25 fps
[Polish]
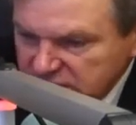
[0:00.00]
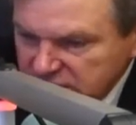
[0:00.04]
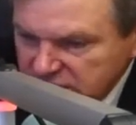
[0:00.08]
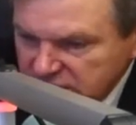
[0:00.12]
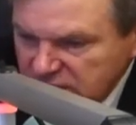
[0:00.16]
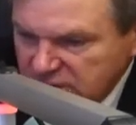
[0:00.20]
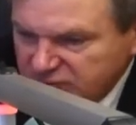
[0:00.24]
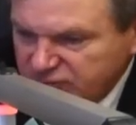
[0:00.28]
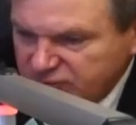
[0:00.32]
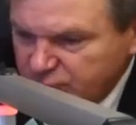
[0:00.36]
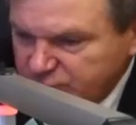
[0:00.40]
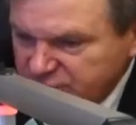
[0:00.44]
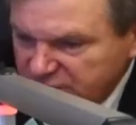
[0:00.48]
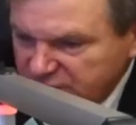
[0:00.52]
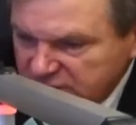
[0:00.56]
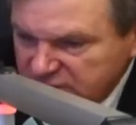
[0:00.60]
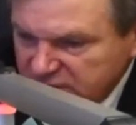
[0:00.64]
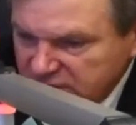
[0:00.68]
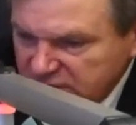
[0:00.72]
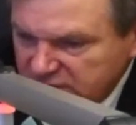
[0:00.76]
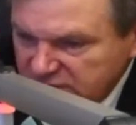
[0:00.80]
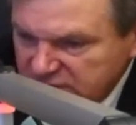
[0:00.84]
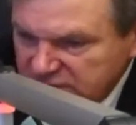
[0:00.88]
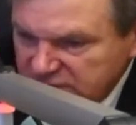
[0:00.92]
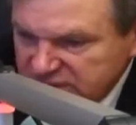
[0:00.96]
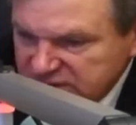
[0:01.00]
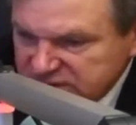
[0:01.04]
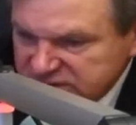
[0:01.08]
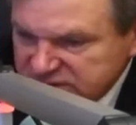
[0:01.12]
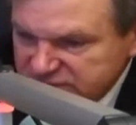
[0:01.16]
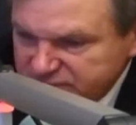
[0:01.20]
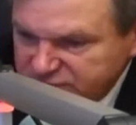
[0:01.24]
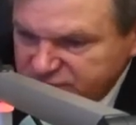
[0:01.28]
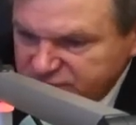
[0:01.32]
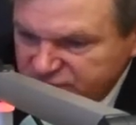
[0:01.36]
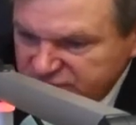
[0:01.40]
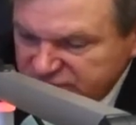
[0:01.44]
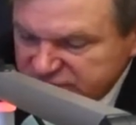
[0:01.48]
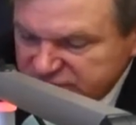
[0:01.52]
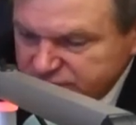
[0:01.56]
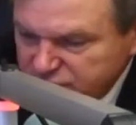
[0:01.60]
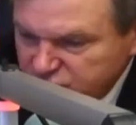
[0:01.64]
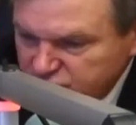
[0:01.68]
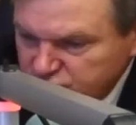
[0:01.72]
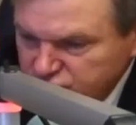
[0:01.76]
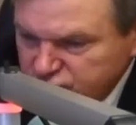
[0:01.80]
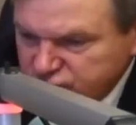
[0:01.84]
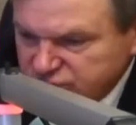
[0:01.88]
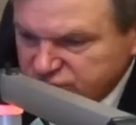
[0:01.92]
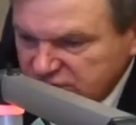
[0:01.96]
Tak w ubiegłej kadencji, powiedzmy,
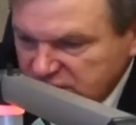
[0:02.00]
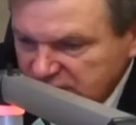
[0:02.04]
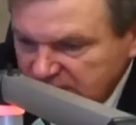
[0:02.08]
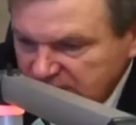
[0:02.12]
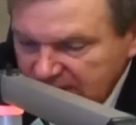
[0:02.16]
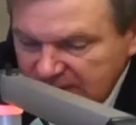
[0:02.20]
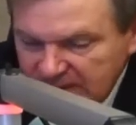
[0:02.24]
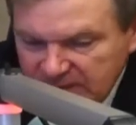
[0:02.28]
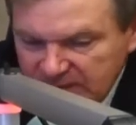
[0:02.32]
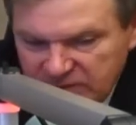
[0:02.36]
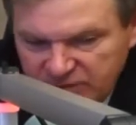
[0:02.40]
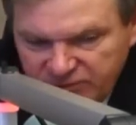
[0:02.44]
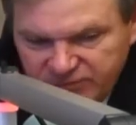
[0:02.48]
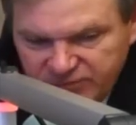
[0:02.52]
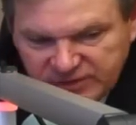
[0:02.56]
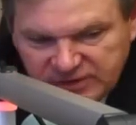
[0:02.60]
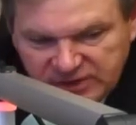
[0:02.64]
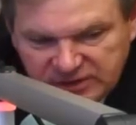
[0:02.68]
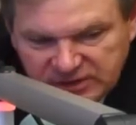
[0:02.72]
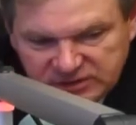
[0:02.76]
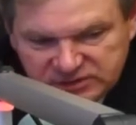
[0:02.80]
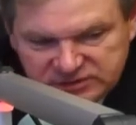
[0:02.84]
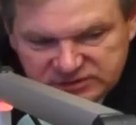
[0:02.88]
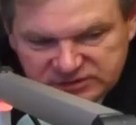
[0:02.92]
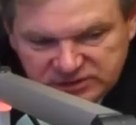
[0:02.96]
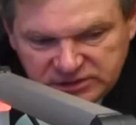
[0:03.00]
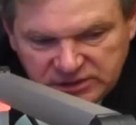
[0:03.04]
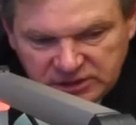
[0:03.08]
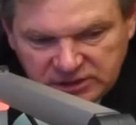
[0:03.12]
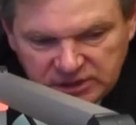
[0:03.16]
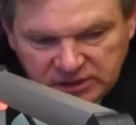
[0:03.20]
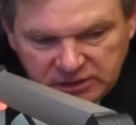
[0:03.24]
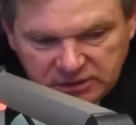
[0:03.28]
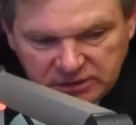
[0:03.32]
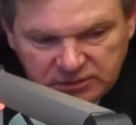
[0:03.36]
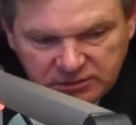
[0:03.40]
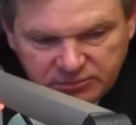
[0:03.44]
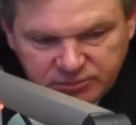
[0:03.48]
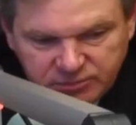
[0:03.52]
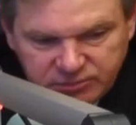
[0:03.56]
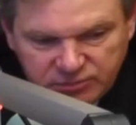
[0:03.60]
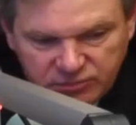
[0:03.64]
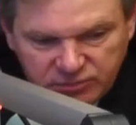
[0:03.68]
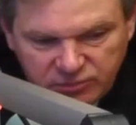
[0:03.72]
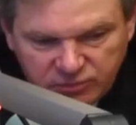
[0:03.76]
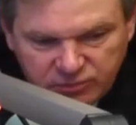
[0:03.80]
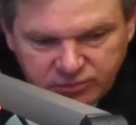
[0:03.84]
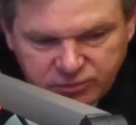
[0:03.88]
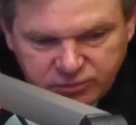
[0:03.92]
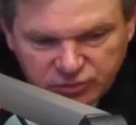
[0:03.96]
duża frakcja
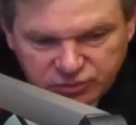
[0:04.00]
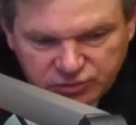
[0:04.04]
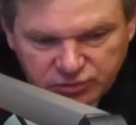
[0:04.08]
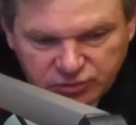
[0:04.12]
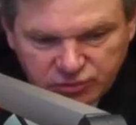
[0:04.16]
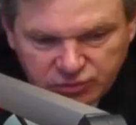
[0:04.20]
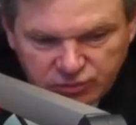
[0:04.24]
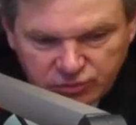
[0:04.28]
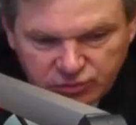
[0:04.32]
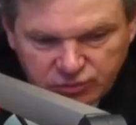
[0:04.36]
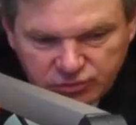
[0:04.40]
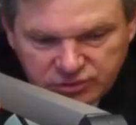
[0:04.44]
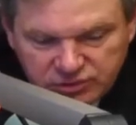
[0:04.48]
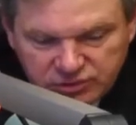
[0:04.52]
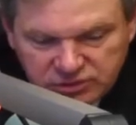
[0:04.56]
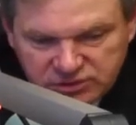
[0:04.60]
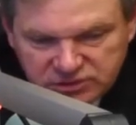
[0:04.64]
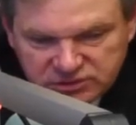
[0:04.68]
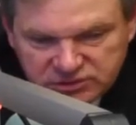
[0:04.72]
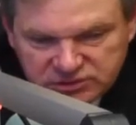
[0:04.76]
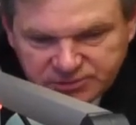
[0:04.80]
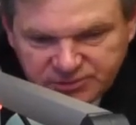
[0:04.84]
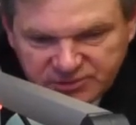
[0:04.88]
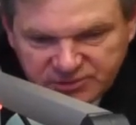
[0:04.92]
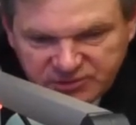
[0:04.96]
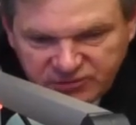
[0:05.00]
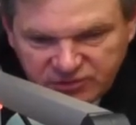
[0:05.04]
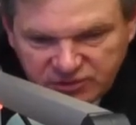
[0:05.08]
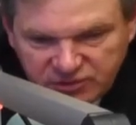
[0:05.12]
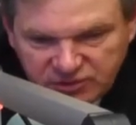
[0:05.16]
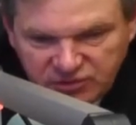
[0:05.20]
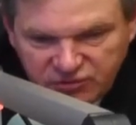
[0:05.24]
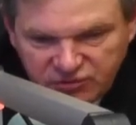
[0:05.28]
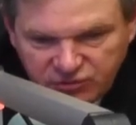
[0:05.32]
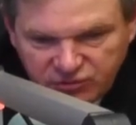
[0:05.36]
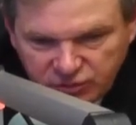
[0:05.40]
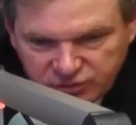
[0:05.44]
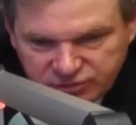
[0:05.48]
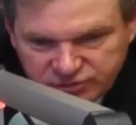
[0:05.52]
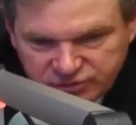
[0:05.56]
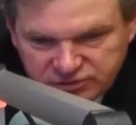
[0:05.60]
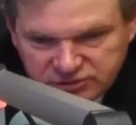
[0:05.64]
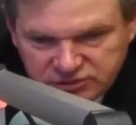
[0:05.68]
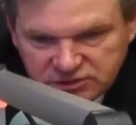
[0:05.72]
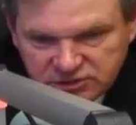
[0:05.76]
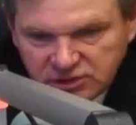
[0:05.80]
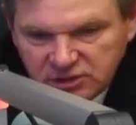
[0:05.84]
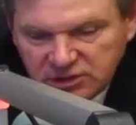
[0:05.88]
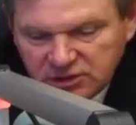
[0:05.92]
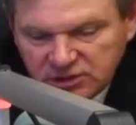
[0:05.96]
po porządku i sprawiedliwości
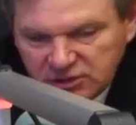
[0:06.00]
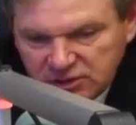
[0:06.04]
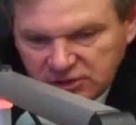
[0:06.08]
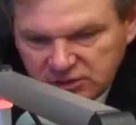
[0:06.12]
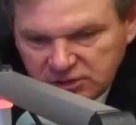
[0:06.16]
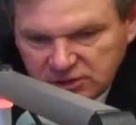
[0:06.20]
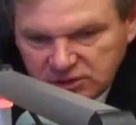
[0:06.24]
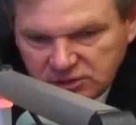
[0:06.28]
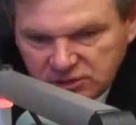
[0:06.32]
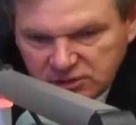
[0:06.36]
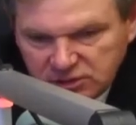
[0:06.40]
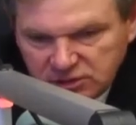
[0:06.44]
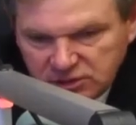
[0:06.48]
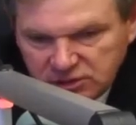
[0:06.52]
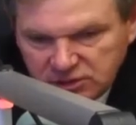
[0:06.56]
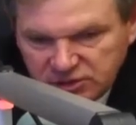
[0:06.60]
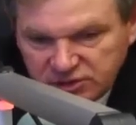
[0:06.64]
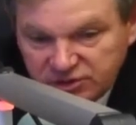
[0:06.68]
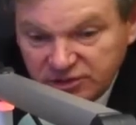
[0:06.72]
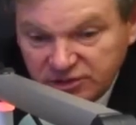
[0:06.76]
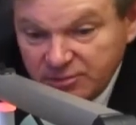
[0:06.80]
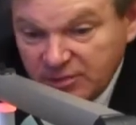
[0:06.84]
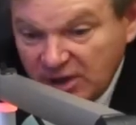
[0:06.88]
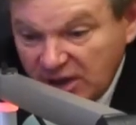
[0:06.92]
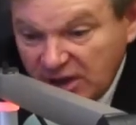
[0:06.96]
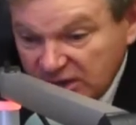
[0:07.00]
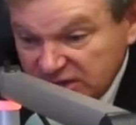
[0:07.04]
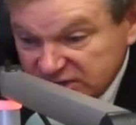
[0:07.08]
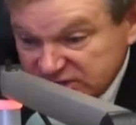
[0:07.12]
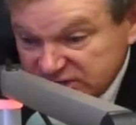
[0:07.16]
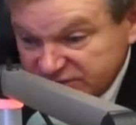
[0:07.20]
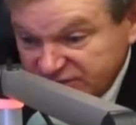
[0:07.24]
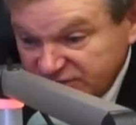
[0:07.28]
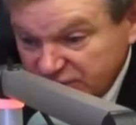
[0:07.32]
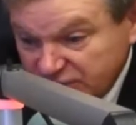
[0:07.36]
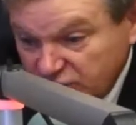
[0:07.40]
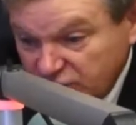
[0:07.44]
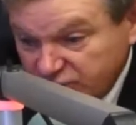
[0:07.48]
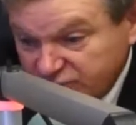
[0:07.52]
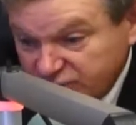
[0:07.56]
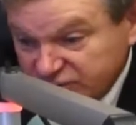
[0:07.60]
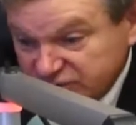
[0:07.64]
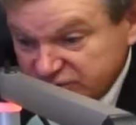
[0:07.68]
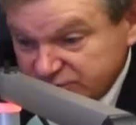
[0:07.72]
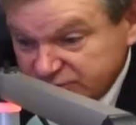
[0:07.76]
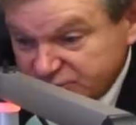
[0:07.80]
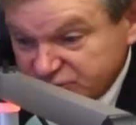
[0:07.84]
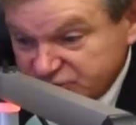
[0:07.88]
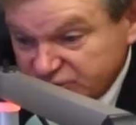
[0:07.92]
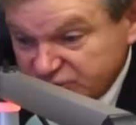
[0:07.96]
Sprawiedliwości y, nie miała swojego
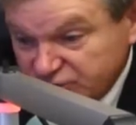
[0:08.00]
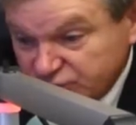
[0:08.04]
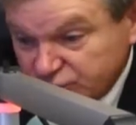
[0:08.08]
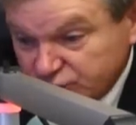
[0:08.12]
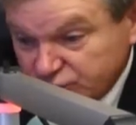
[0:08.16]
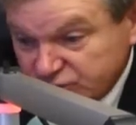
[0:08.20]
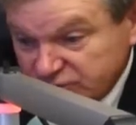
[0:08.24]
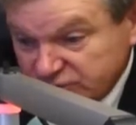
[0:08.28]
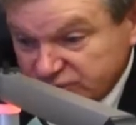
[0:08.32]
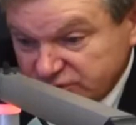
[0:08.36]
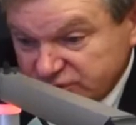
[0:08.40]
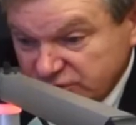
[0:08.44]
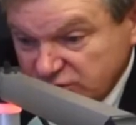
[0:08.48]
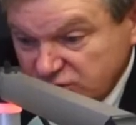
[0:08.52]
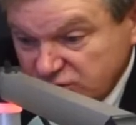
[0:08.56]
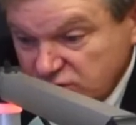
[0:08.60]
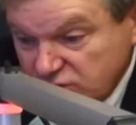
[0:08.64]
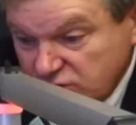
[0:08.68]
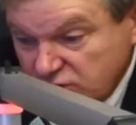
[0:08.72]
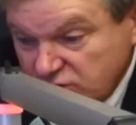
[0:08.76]
wiceprzewodniczącego,